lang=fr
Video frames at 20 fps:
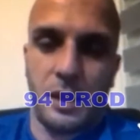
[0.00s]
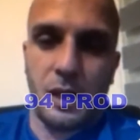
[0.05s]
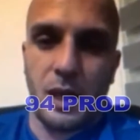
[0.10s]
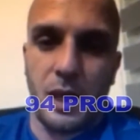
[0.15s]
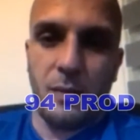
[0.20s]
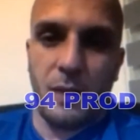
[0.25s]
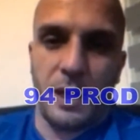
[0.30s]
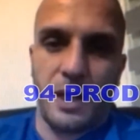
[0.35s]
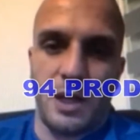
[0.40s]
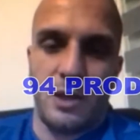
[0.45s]

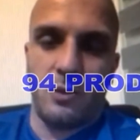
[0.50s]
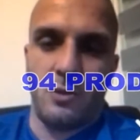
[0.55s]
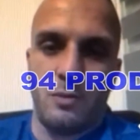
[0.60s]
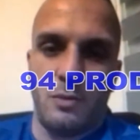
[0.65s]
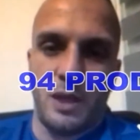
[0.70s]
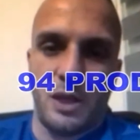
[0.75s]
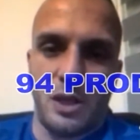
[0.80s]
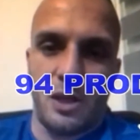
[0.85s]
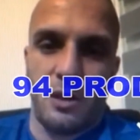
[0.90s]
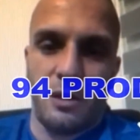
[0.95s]
Salam
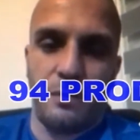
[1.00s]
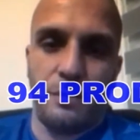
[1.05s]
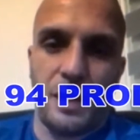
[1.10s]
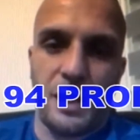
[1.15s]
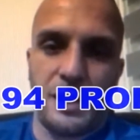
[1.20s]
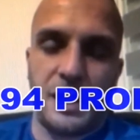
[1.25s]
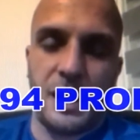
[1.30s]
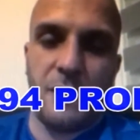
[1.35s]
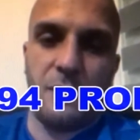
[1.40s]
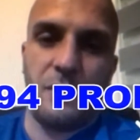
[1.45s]
alaikum les gens,
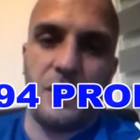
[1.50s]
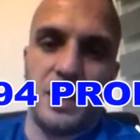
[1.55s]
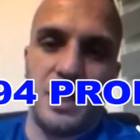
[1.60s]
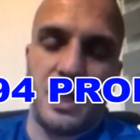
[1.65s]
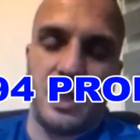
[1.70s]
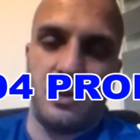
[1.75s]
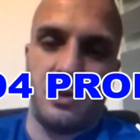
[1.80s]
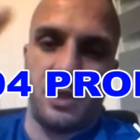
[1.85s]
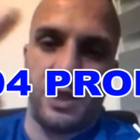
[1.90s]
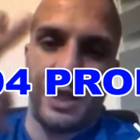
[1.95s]
Bassem
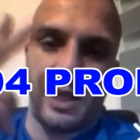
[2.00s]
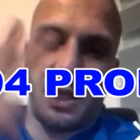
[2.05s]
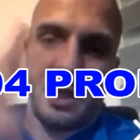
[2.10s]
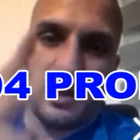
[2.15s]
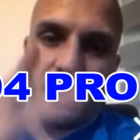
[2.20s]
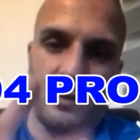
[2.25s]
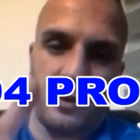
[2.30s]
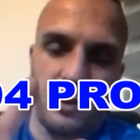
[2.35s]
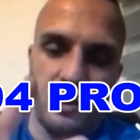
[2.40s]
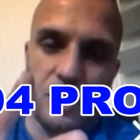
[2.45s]
Vinicius
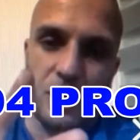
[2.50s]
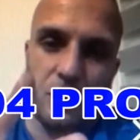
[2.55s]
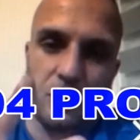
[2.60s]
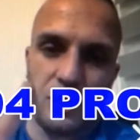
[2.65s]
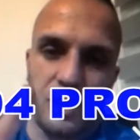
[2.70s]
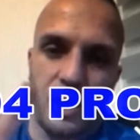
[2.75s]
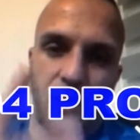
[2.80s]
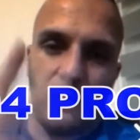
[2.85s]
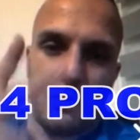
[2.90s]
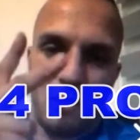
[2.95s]

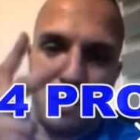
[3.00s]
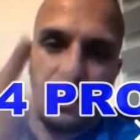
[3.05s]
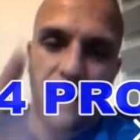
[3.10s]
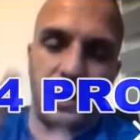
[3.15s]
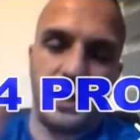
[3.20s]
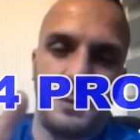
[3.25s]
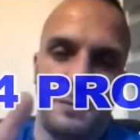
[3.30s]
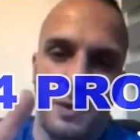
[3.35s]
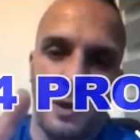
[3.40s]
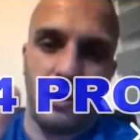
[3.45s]
69200,
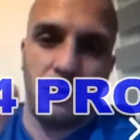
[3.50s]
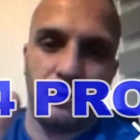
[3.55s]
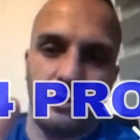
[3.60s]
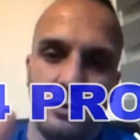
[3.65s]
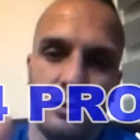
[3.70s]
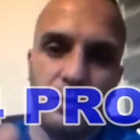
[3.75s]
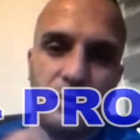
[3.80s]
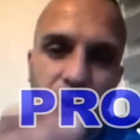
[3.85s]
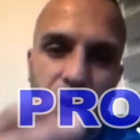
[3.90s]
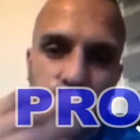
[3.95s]
en espérant
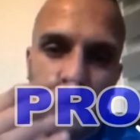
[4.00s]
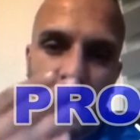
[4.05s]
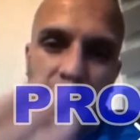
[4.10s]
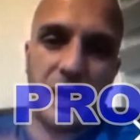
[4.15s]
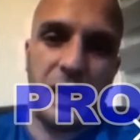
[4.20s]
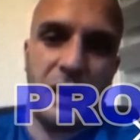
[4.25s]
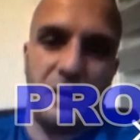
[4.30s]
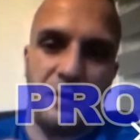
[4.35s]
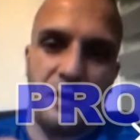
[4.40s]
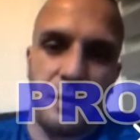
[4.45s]
que tout le monde va
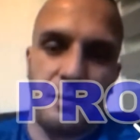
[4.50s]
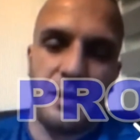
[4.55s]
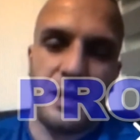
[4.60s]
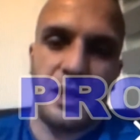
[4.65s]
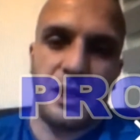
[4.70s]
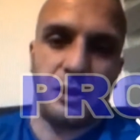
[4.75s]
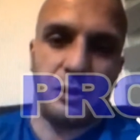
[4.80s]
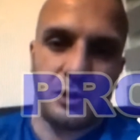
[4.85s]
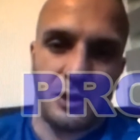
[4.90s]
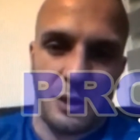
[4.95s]
bien, la
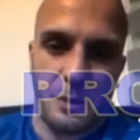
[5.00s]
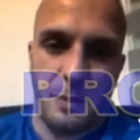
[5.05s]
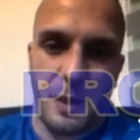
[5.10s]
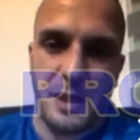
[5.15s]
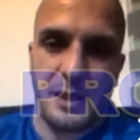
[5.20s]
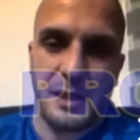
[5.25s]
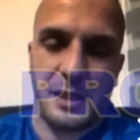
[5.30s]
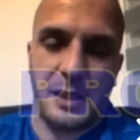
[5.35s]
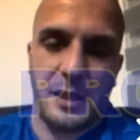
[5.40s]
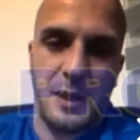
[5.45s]
famille, les choses se
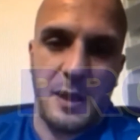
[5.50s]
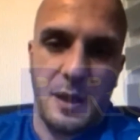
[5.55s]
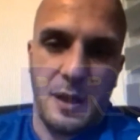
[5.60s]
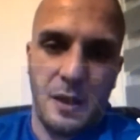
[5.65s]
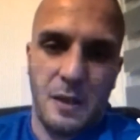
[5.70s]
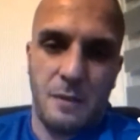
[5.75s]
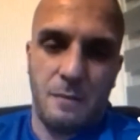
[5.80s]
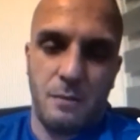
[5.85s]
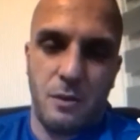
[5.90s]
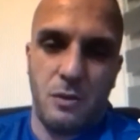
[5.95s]
passent.
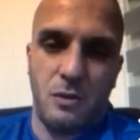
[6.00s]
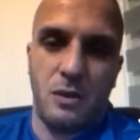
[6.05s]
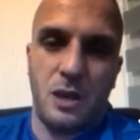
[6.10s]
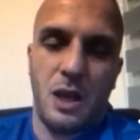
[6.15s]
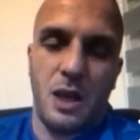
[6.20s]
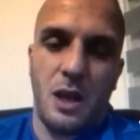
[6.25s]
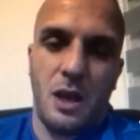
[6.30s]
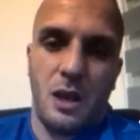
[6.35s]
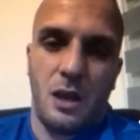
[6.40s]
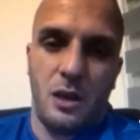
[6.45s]

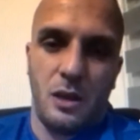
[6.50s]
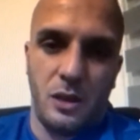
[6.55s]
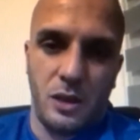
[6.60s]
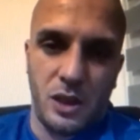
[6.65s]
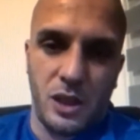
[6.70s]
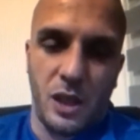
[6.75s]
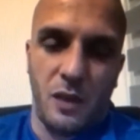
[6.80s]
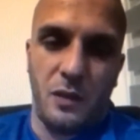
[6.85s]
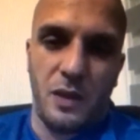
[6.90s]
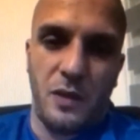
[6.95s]
Bon,
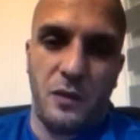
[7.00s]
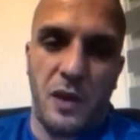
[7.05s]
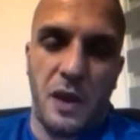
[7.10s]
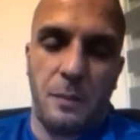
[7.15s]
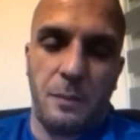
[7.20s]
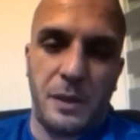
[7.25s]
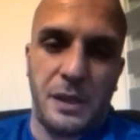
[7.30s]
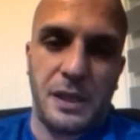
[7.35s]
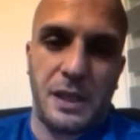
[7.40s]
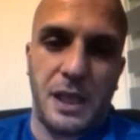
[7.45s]
euh, j'ai envie de
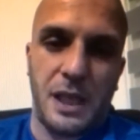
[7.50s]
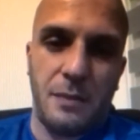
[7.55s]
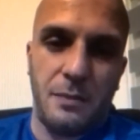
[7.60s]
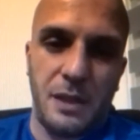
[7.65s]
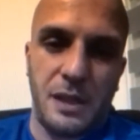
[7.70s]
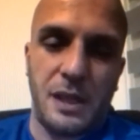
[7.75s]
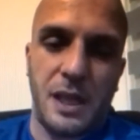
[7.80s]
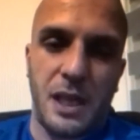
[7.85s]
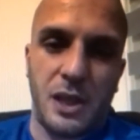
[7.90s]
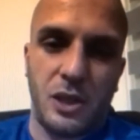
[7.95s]
faire passer un
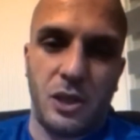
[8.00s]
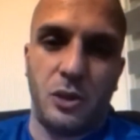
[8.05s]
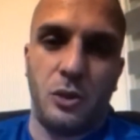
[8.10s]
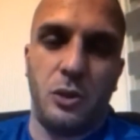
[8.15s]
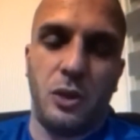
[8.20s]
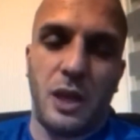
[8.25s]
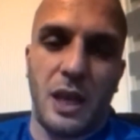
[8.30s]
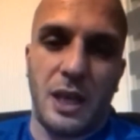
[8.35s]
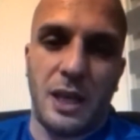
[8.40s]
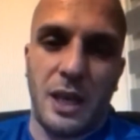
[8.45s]
message,
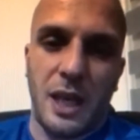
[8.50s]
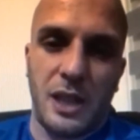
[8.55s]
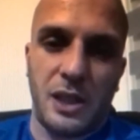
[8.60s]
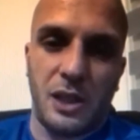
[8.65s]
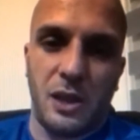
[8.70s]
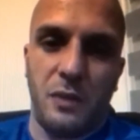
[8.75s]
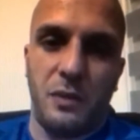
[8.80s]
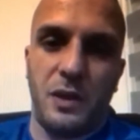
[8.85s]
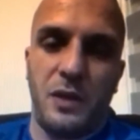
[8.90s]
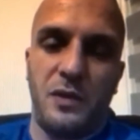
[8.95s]
en aucun
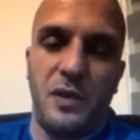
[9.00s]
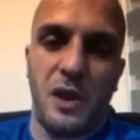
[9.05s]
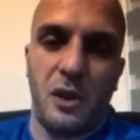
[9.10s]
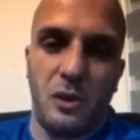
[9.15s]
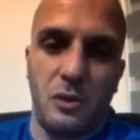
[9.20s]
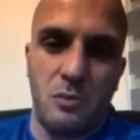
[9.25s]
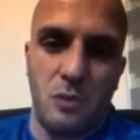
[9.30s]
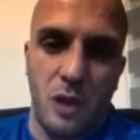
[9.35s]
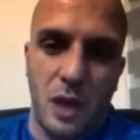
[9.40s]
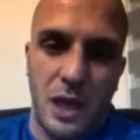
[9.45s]
cas j'ai envie de
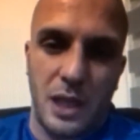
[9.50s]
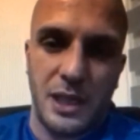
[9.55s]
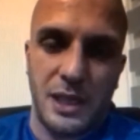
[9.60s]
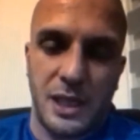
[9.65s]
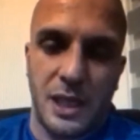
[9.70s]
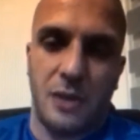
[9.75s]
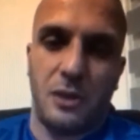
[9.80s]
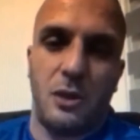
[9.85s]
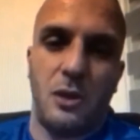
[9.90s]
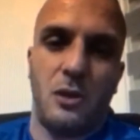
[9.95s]
faire le
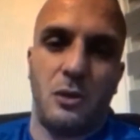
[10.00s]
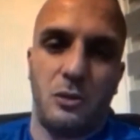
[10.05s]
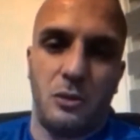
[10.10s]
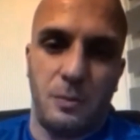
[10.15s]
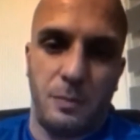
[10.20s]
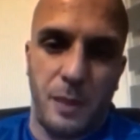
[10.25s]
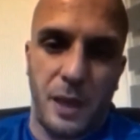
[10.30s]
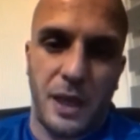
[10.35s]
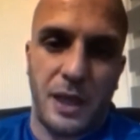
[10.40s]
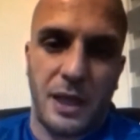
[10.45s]
moralisateur
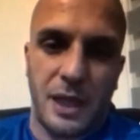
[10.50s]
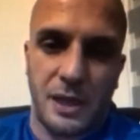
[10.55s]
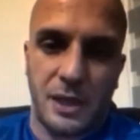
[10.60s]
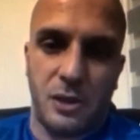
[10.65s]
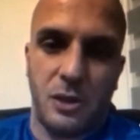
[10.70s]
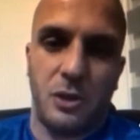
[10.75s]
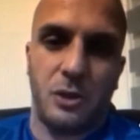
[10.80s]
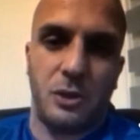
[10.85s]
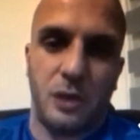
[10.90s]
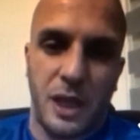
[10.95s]
ou le père
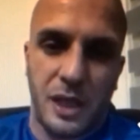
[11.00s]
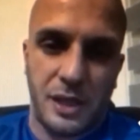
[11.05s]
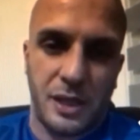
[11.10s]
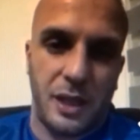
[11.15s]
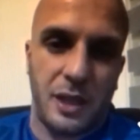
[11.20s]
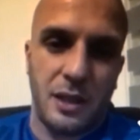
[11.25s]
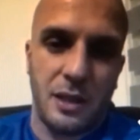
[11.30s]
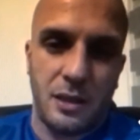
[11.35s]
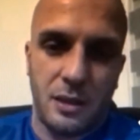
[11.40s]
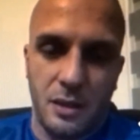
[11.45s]
castor de la
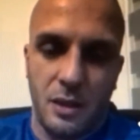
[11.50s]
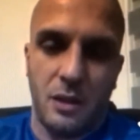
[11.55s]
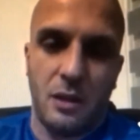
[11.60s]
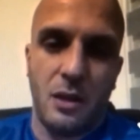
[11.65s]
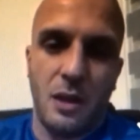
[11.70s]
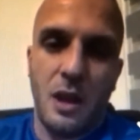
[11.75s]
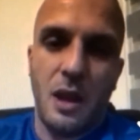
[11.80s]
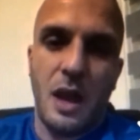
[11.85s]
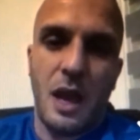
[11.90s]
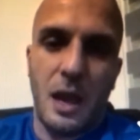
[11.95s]
street,
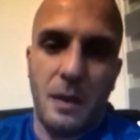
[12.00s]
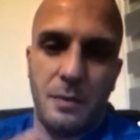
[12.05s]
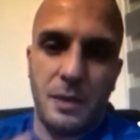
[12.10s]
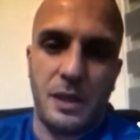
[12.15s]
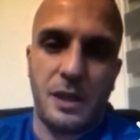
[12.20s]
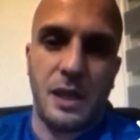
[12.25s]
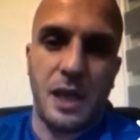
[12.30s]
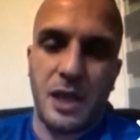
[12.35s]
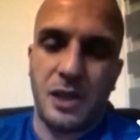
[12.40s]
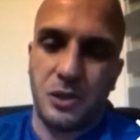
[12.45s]
non, un
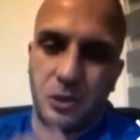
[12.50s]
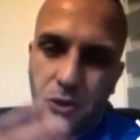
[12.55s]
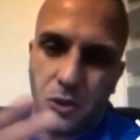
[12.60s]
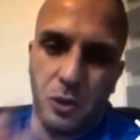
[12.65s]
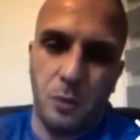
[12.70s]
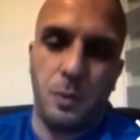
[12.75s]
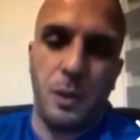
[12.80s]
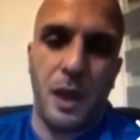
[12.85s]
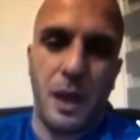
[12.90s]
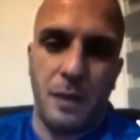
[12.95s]
message
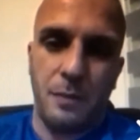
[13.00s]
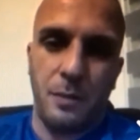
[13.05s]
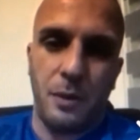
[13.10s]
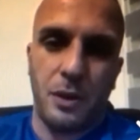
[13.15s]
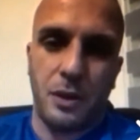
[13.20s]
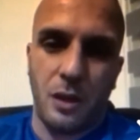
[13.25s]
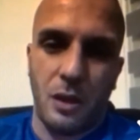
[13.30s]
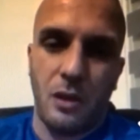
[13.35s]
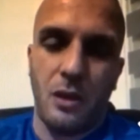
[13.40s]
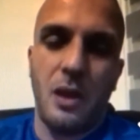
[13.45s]
super
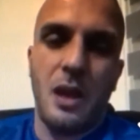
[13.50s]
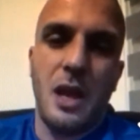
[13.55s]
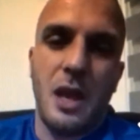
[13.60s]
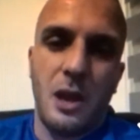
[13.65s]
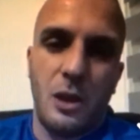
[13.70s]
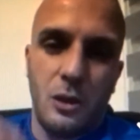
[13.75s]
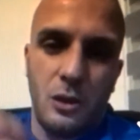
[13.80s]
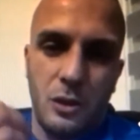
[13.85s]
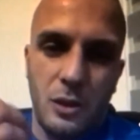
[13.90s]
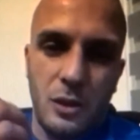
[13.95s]
important.
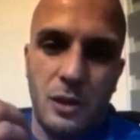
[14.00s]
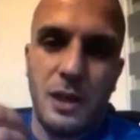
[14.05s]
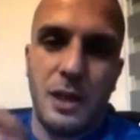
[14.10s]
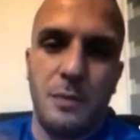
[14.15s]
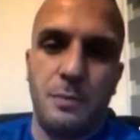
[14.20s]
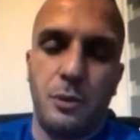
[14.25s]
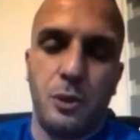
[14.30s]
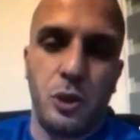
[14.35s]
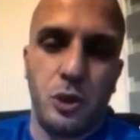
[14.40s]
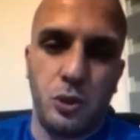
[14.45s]

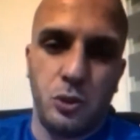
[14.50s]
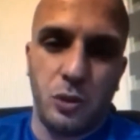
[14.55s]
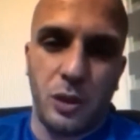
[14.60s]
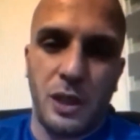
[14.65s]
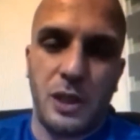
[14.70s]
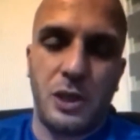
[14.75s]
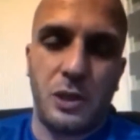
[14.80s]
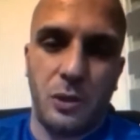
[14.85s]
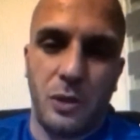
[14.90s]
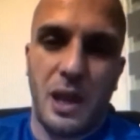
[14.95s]
Les beaux
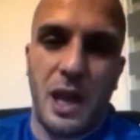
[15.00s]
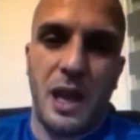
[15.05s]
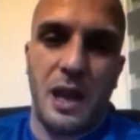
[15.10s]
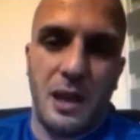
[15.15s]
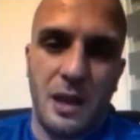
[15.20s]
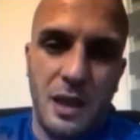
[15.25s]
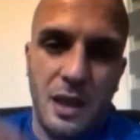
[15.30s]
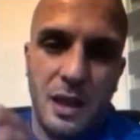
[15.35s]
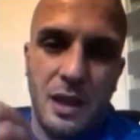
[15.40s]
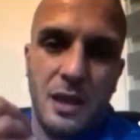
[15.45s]
jours, ils sont
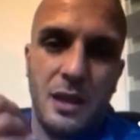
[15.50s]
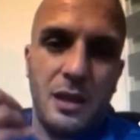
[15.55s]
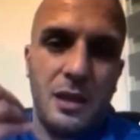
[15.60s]
là,